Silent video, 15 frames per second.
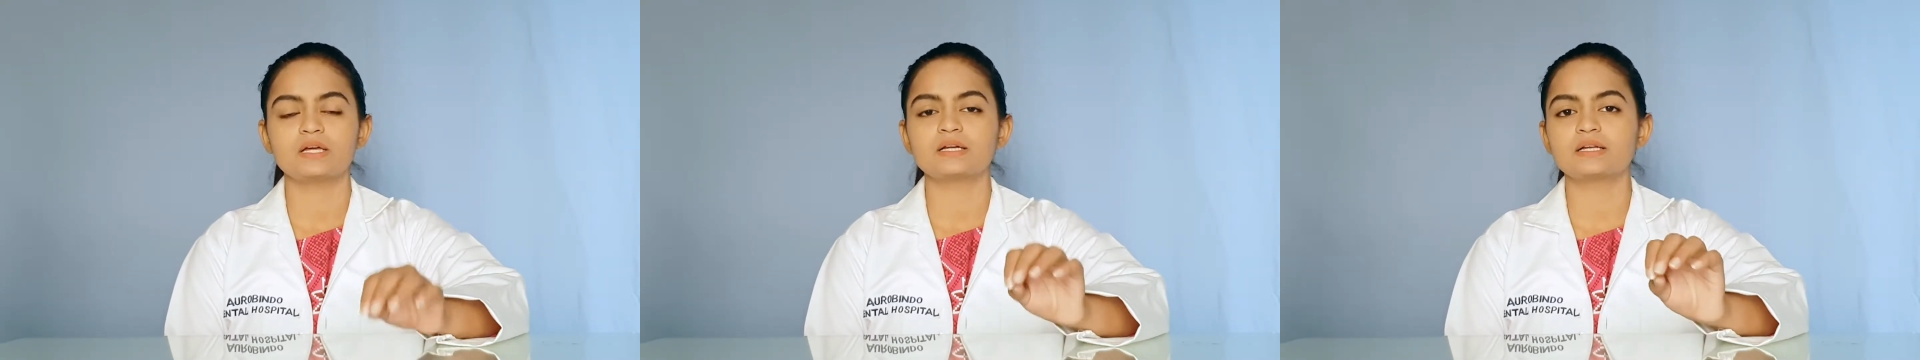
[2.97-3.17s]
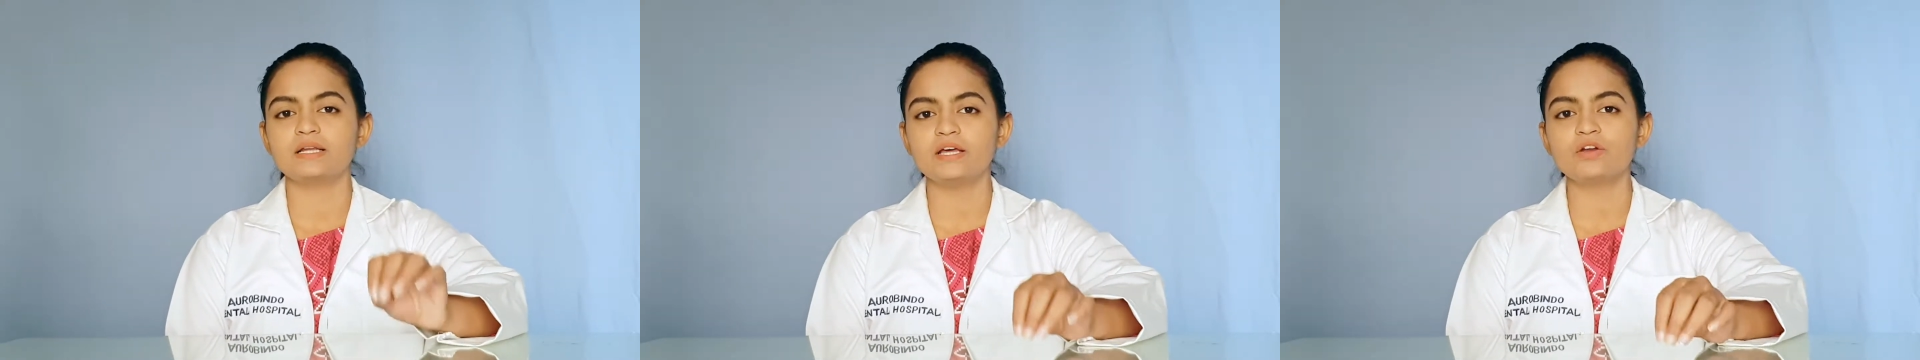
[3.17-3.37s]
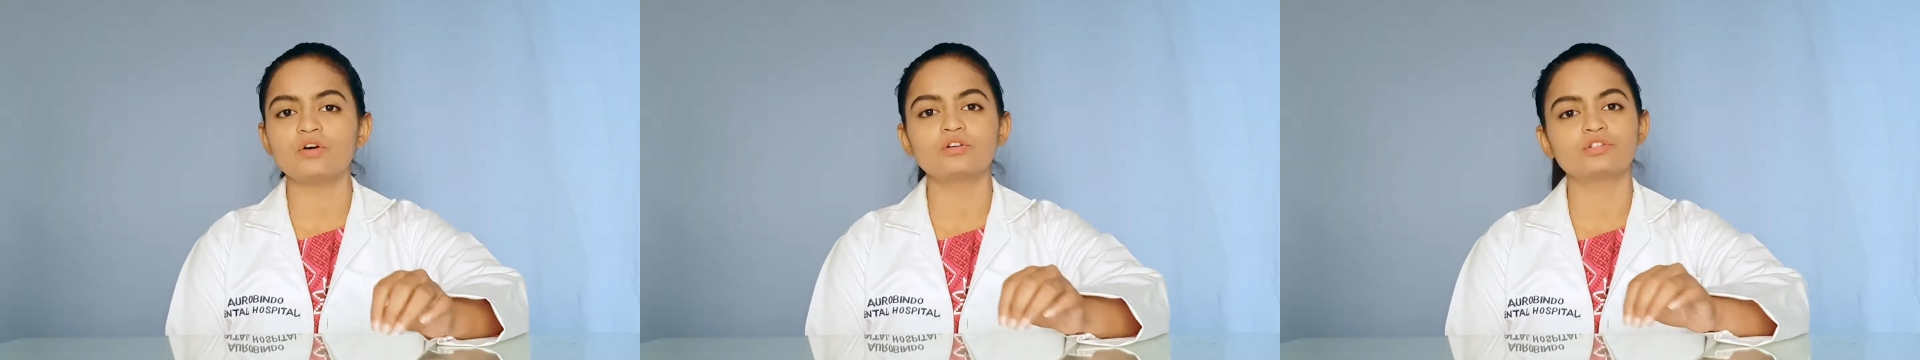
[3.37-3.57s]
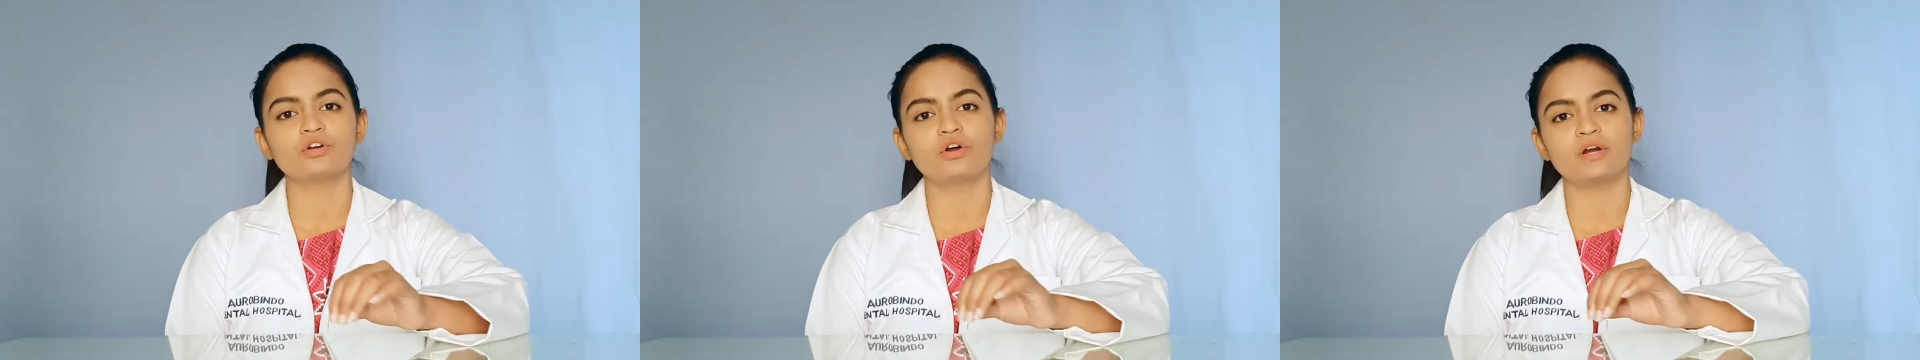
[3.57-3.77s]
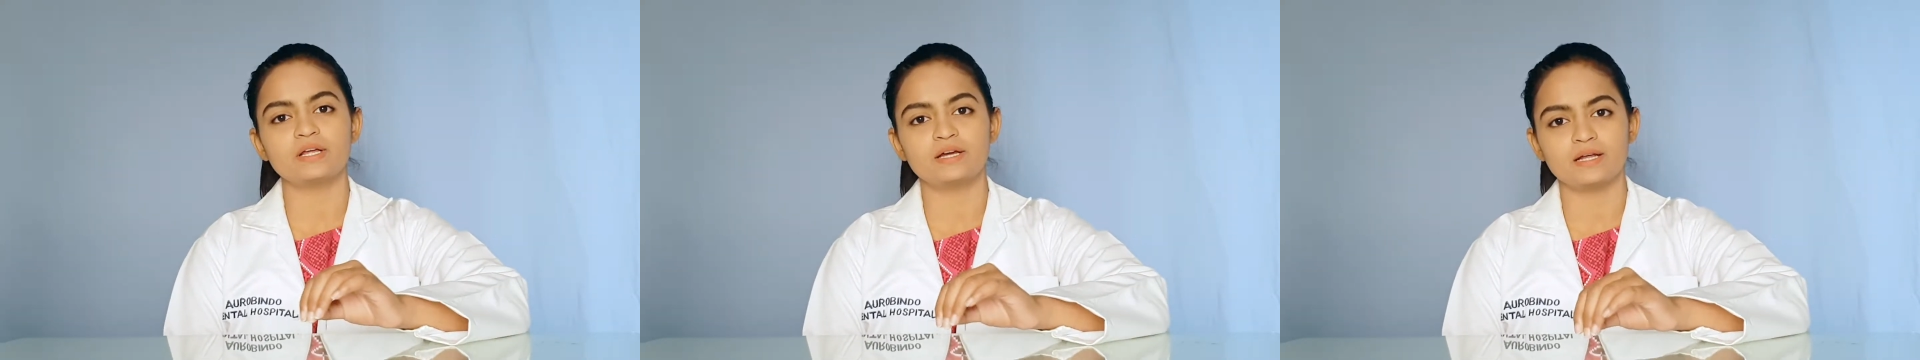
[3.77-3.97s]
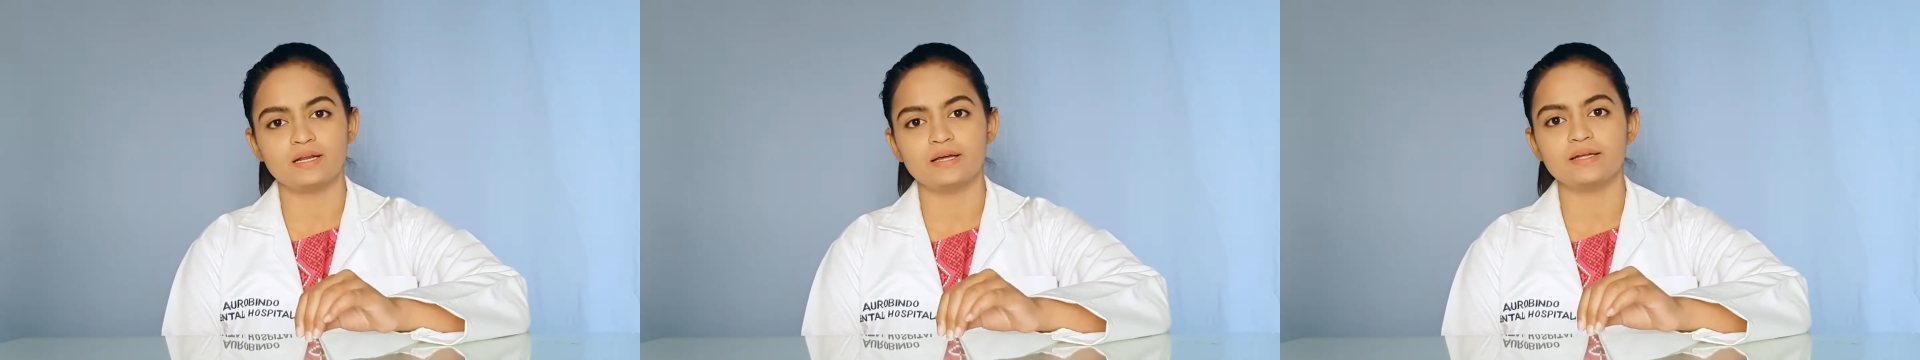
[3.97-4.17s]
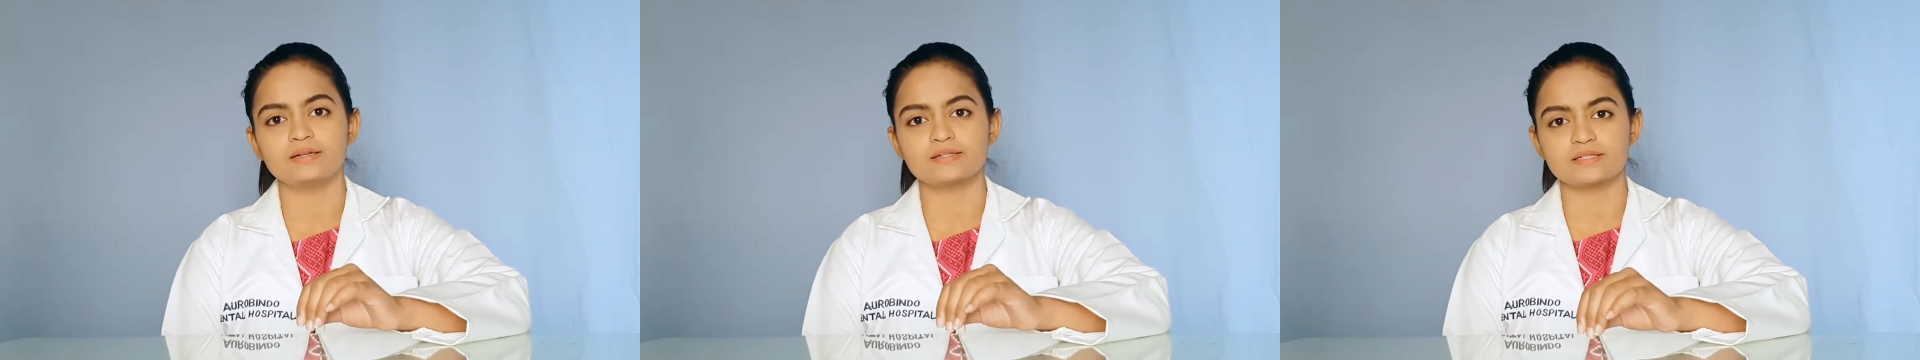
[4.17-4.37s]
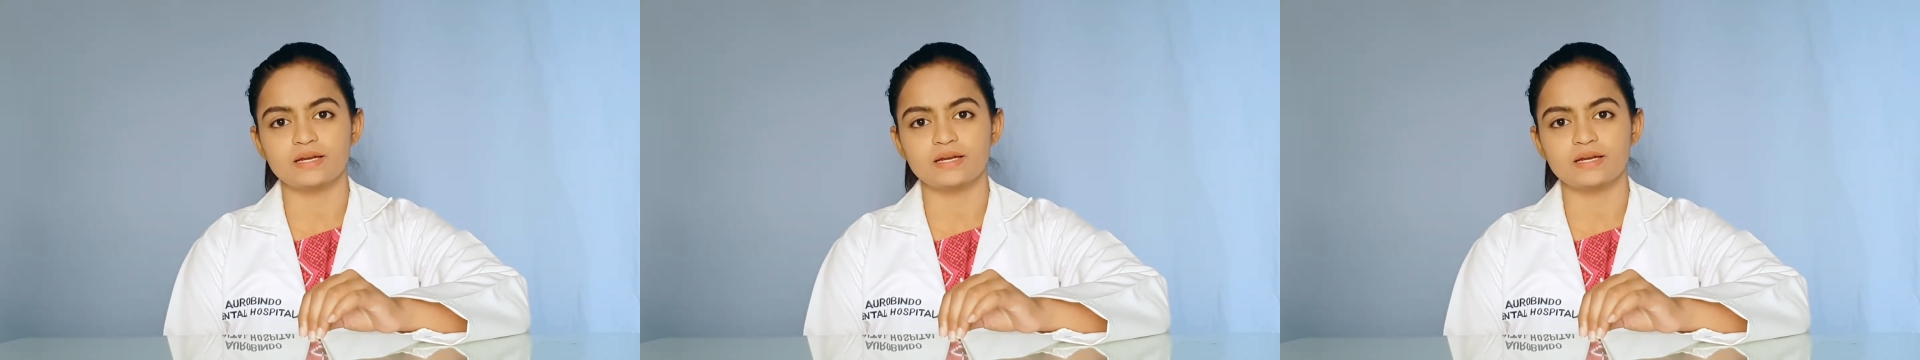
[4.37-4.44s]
క్లియర్ ఆర్థోడాంటిక్ అలైనర్స్